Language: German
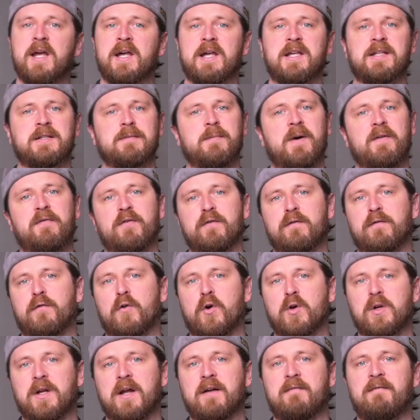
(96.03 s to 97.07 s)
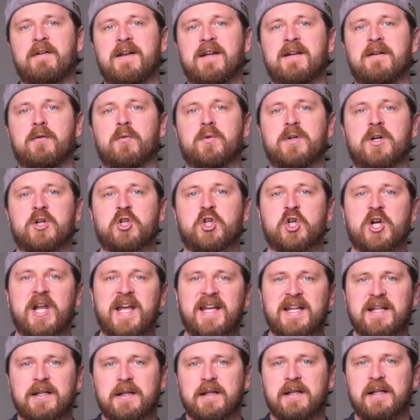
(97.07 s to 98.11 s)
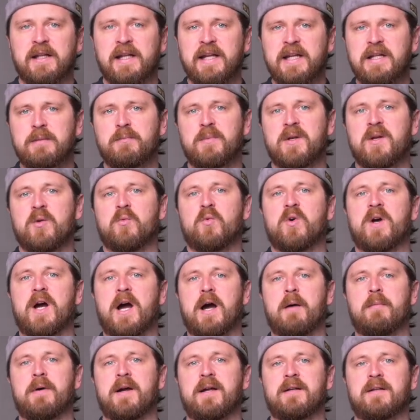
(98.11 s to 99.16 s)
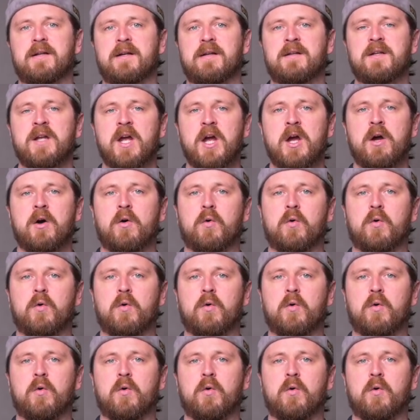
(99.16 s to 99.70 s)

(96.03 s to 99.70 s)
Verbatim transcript: Ist immer von Vorteil, wenn ihr unter schlechten Lichtbedingungen arbeitet